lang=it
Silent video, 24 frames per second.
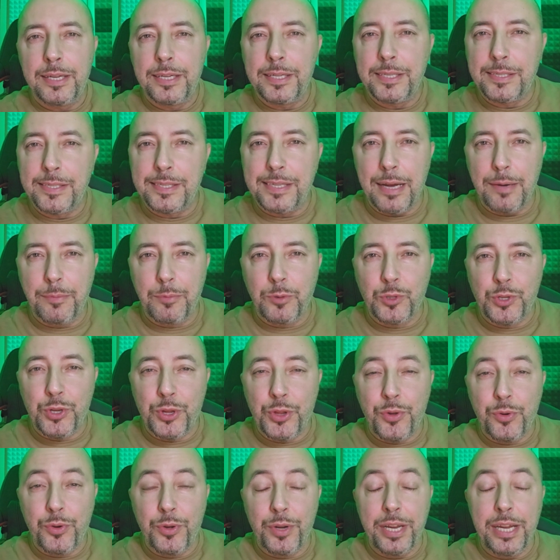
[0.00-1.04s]
Siamo
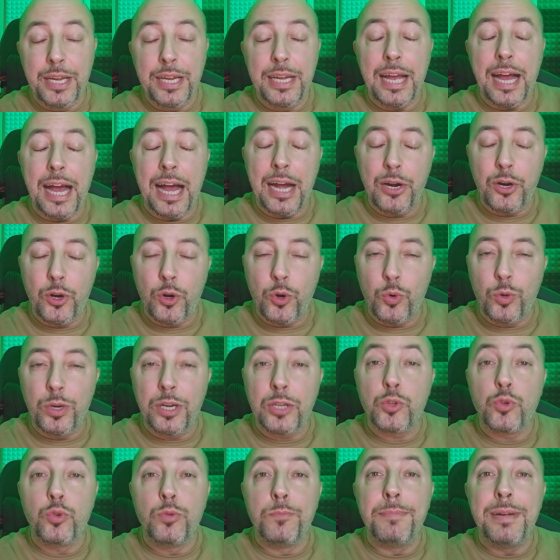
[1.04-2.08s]
signori
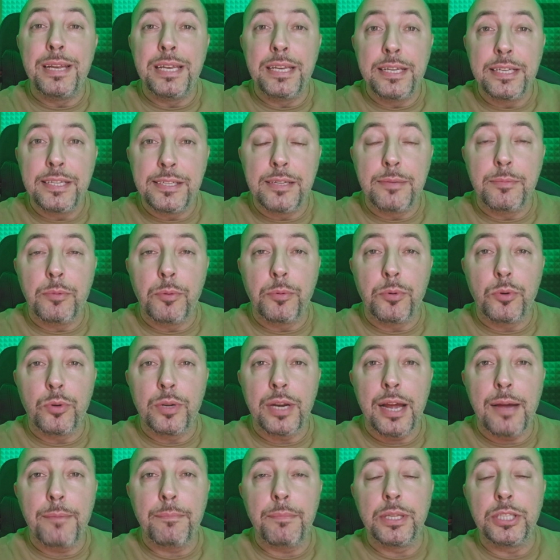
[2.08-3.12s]
ancora sul bellissimo
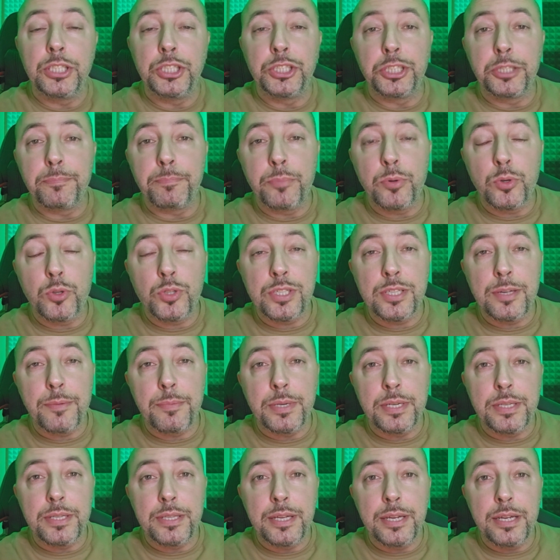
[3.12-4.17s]
programma di C'è posta
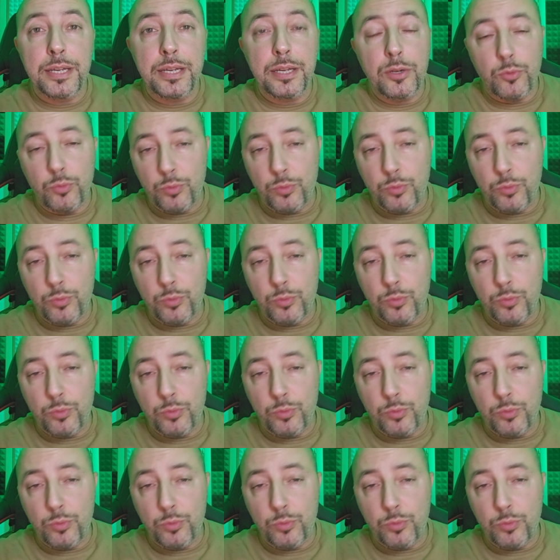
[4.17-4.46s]
per te,